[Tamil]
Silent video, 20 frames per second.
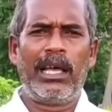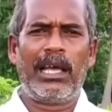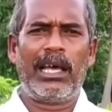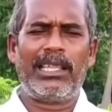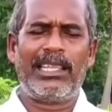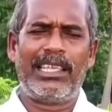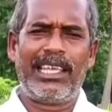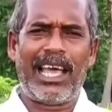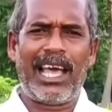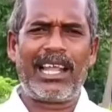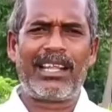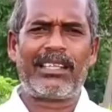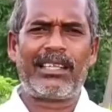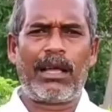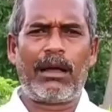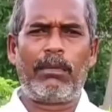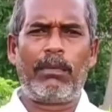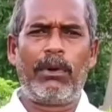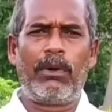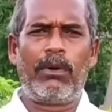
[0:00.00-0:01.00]
அது யார்
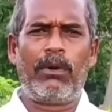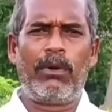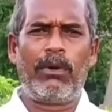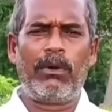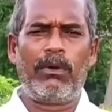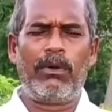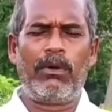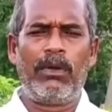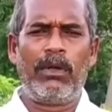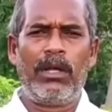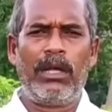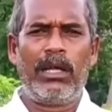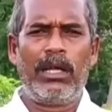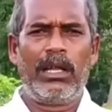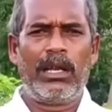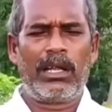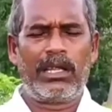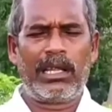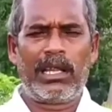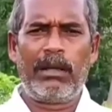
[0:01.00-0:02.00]

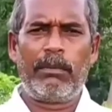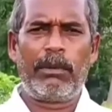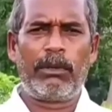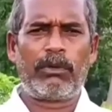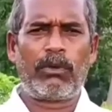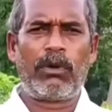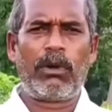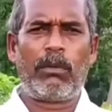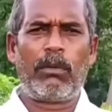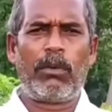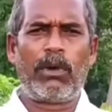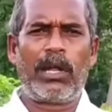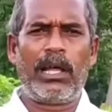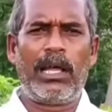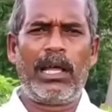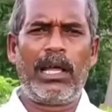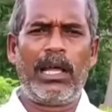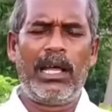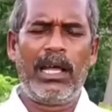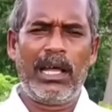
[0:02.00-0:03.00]
சாப்பிட்ணும்ன்றதெல்லாம் இப்போ சொல்ல போகிறேன்